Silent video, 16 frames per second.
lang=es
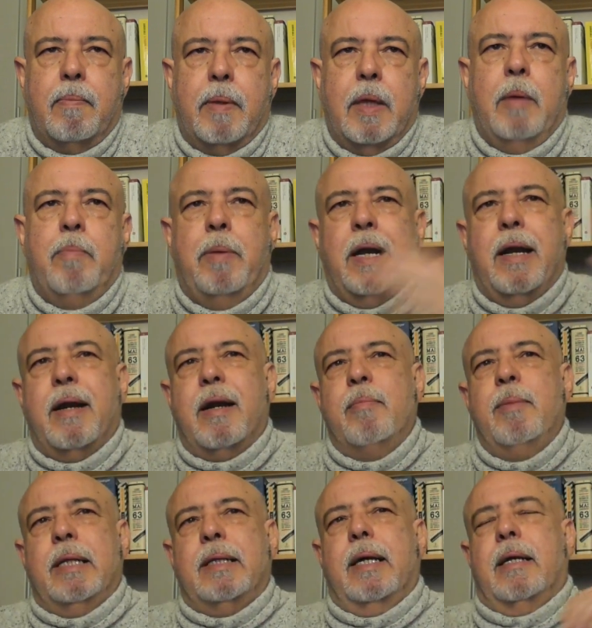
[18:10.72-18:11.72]
Y para
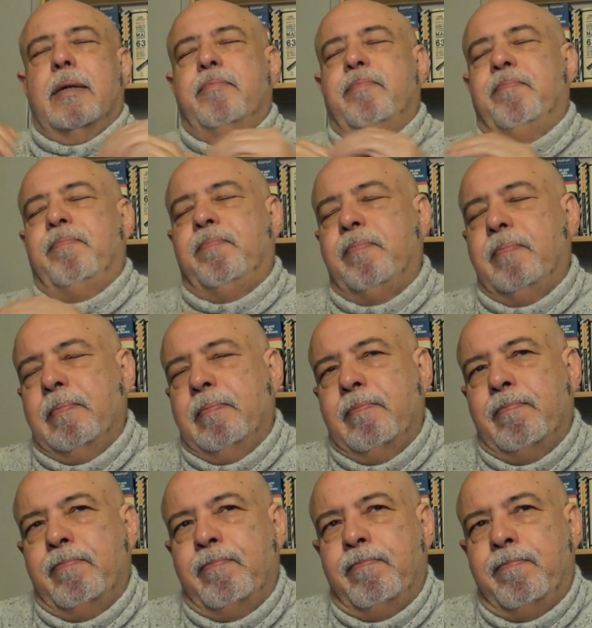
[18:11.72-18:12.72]
rematar,
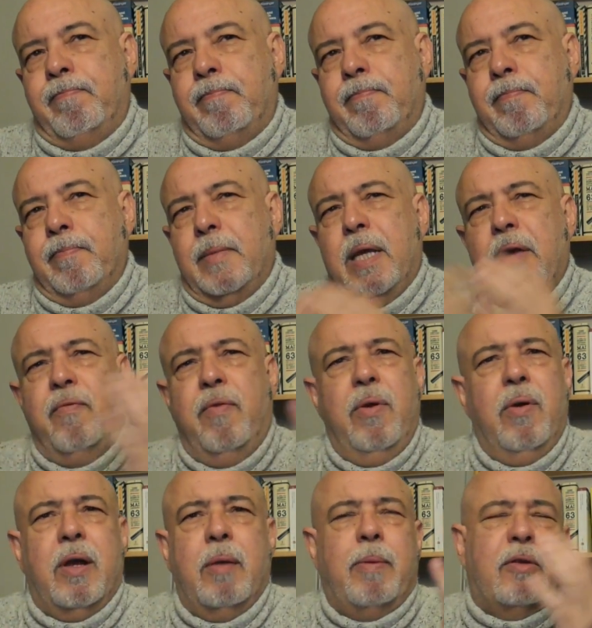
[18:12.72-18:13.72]
¿qué fue
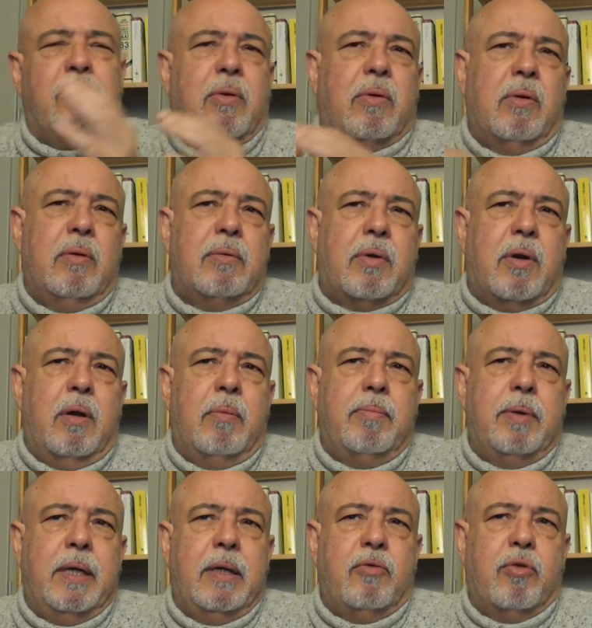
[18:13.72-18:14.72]
lo que pasó con
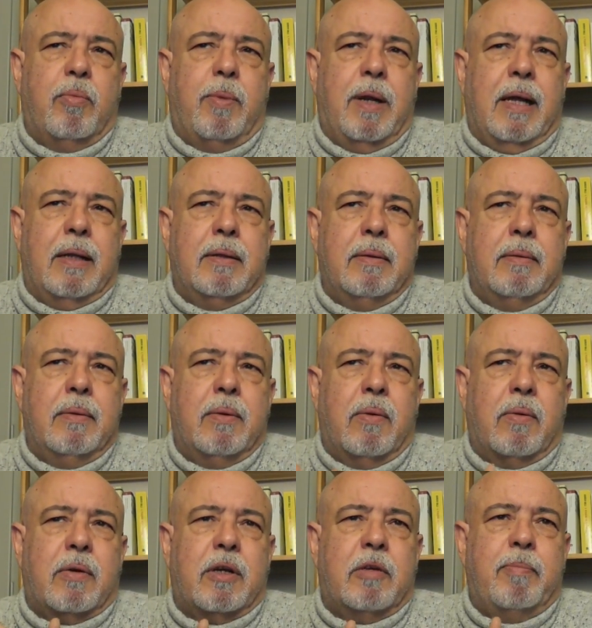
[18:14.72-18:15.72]
Trump y su plan
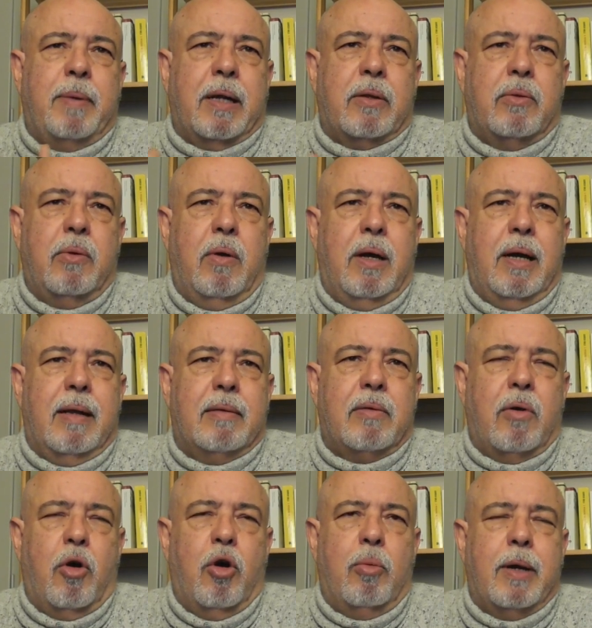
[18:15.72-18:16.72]
con respecto a
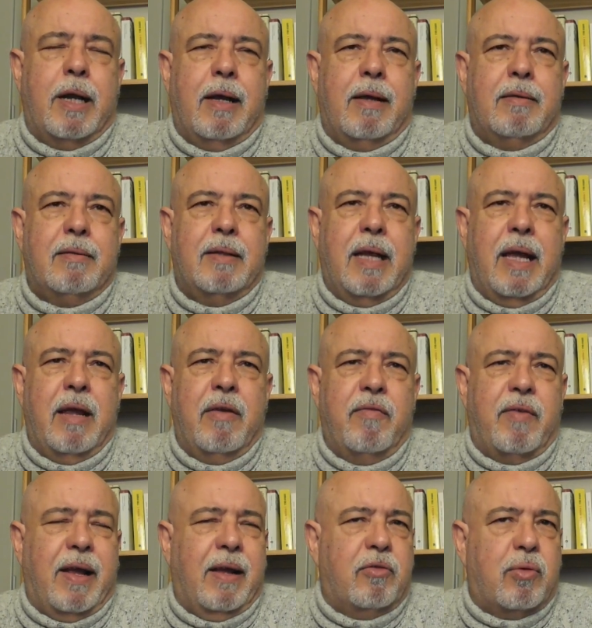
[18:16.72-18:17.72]
las obras de
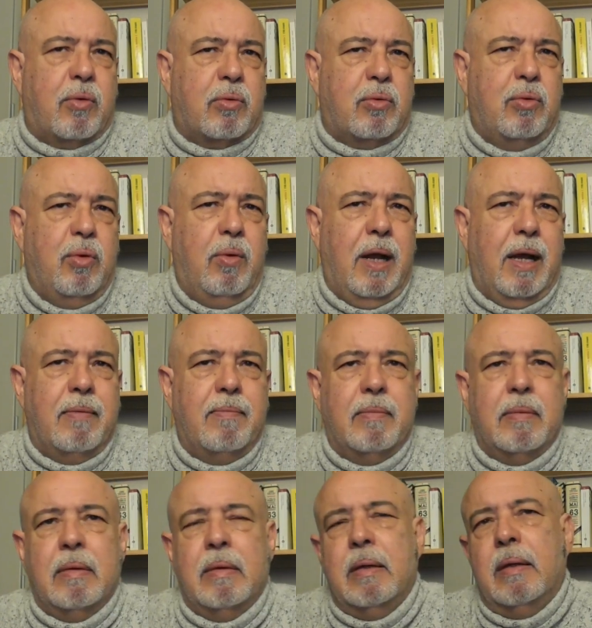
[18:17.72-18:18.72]
infraestructura?
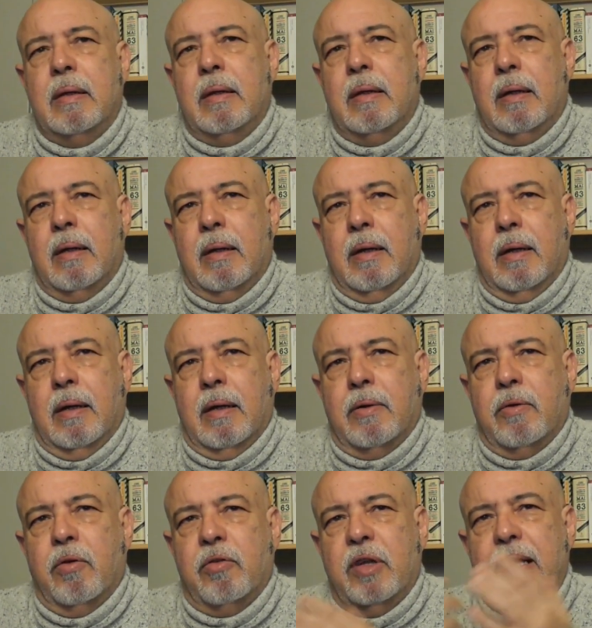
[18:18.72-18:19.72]

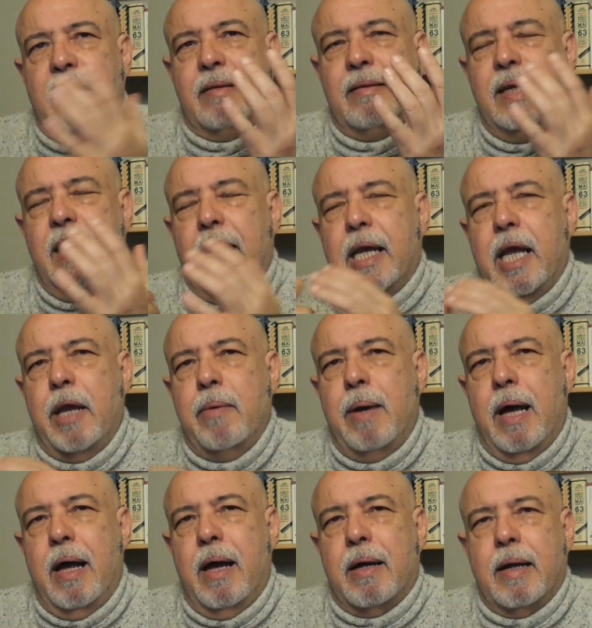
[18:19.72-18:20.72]
No se decía que
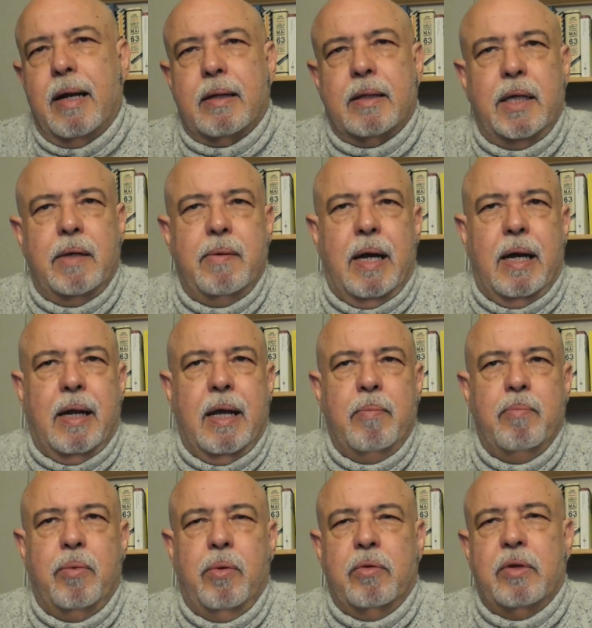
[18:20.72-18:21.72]
iba a reactivar e
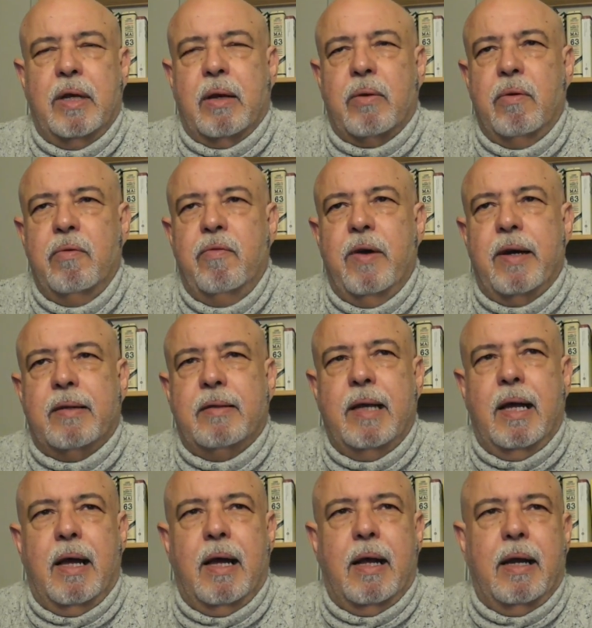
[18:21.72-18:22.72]
impulsar con
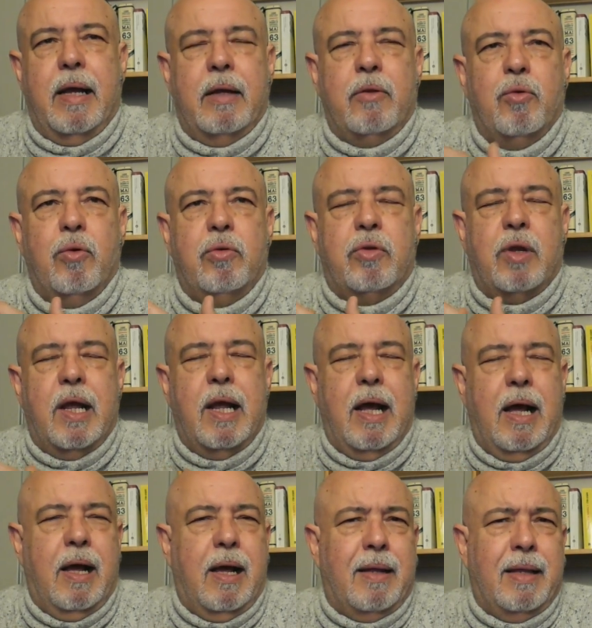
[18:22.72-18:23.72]
fuerza la
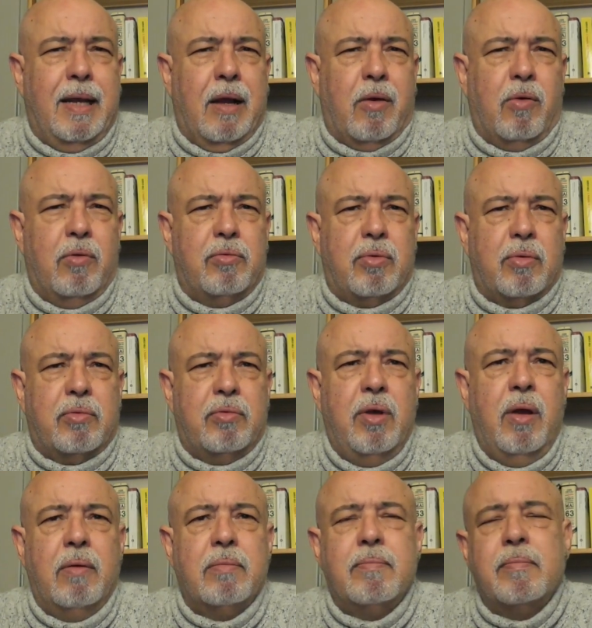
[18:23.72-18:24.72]
industria de la
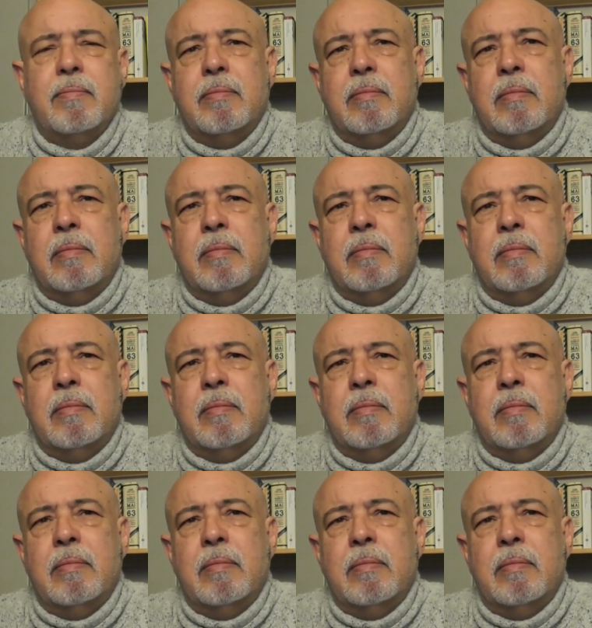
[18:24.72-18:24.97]
construcción,